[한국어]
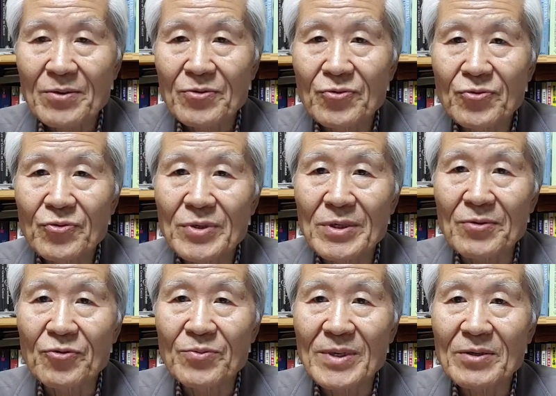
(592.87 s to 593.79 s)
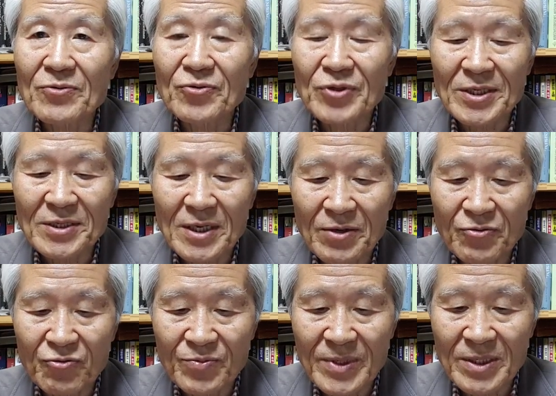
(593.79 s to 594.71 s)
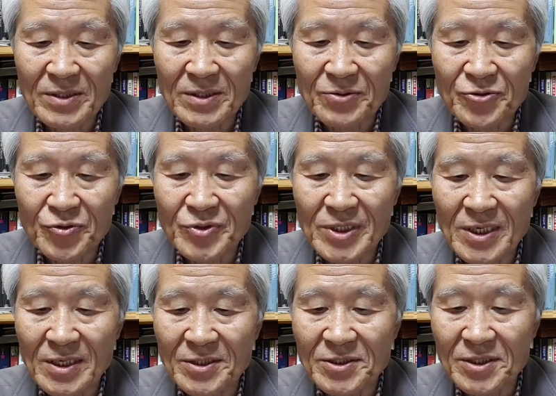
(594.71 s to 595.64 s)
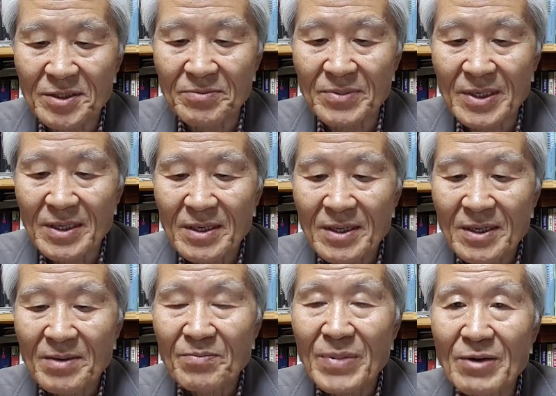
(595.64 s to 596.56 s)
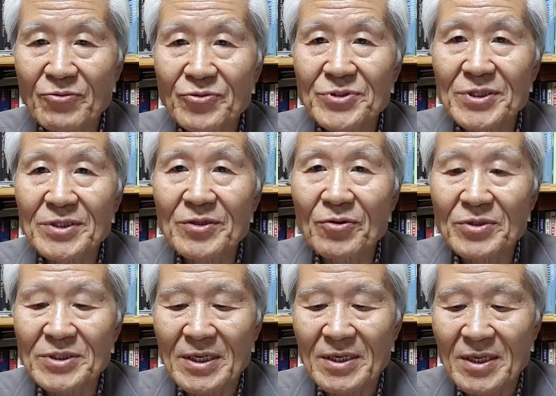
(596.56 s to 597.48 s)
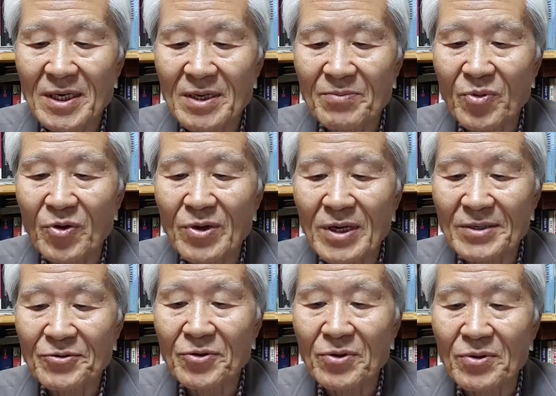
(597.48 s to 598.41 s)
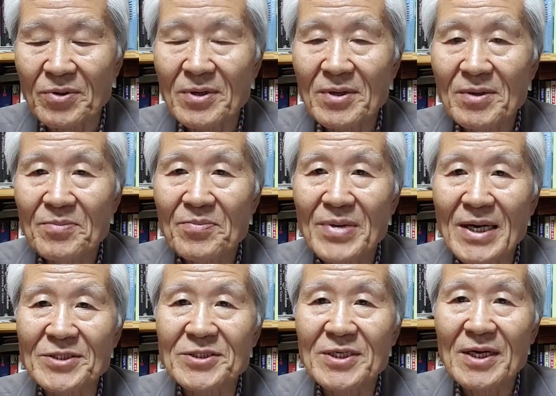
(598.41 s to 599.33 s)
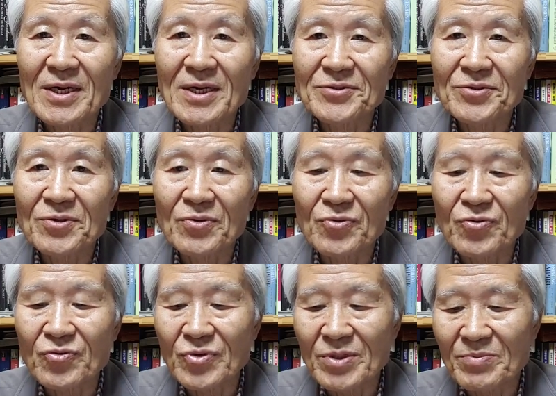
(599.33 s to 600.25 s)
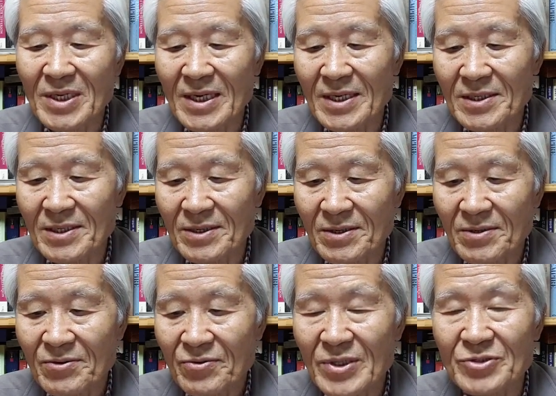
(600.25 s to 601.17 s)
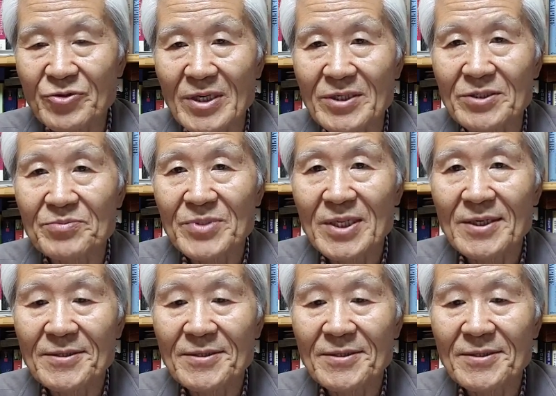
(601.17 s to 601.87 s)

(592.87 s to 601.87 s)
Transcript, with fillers: 국군이 쿠데타나 꾸미는 조직인 것처럼 방군 선동 세력이 몰아가도록 방치해가지고 국군의 명예를 훼손하였습니다.